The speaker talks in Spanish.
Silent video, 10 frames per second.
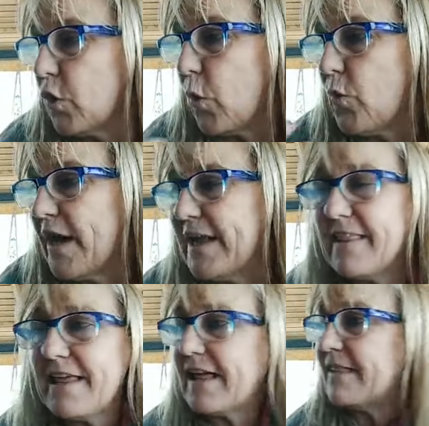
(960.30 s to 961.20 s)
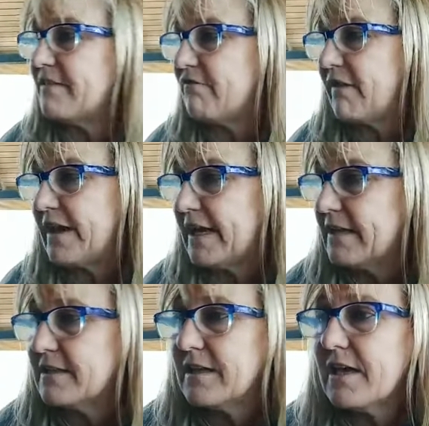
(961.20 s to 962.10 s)
una idea
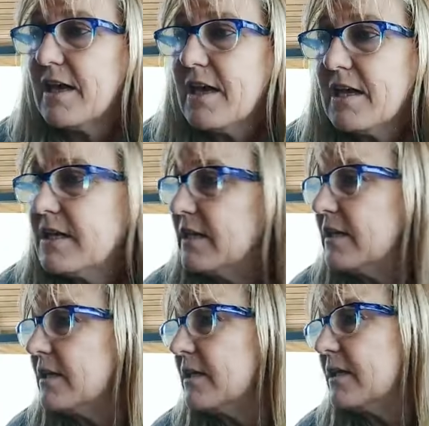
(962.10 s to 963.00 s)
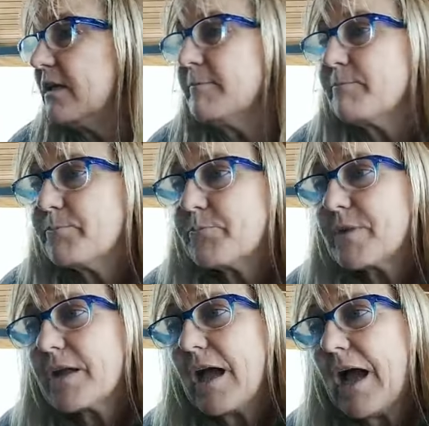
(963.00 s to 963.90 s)
diferente. Y
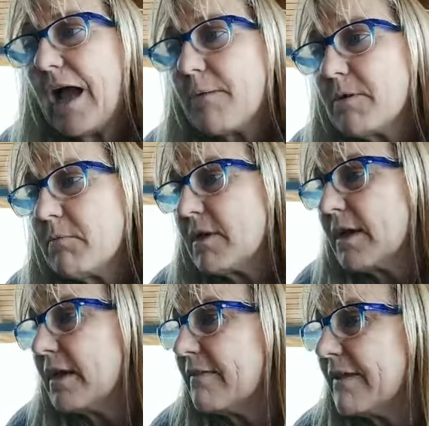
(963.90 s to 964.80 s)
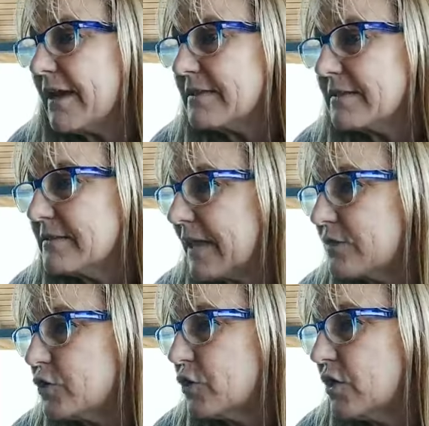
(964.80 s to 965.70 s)
a mí me da la
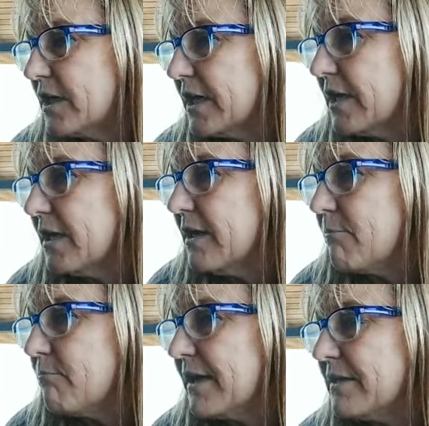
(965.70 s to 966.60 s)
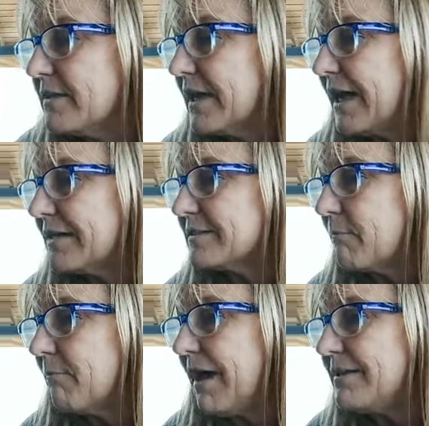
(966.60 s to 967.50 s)
sensación que mientras
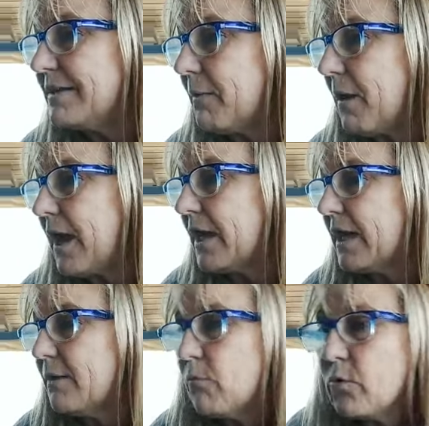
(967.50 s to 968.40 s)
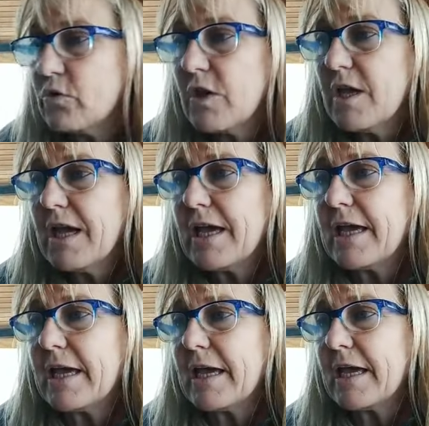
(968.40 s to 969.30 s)
más trabajemos,
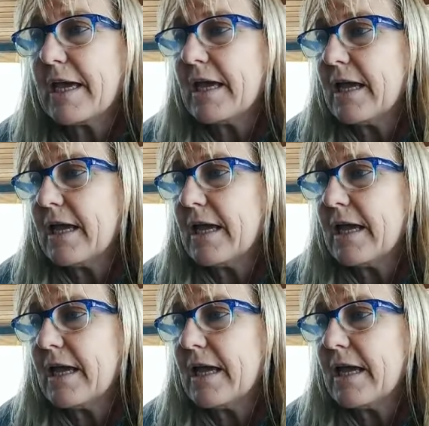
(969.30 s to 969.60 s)
eh,